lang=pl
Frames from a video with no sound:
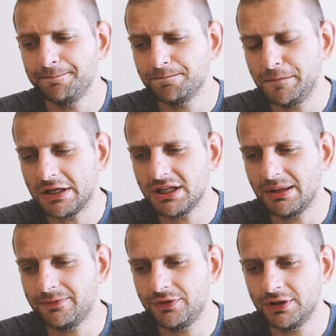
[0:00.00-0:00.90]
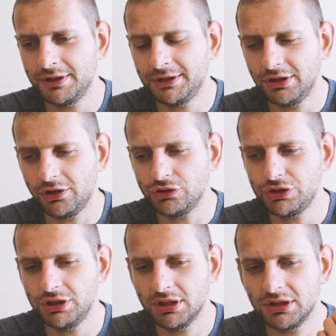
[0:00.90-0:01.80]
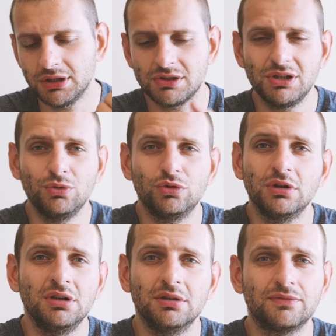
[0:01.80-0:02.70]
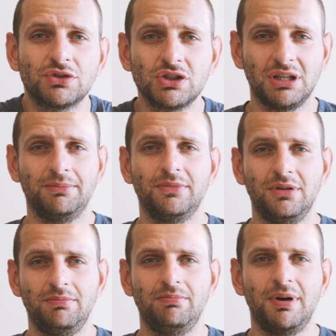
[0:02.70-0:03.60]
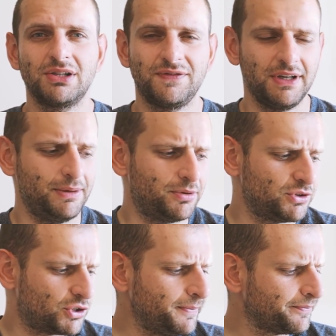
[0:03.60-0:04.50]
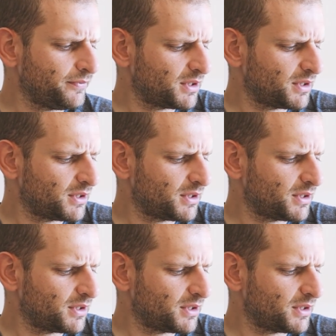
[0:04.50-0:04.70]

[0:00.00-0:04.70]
miernikiem w osi e, z tyłu i wszystko nam bardzo fajnie policzy.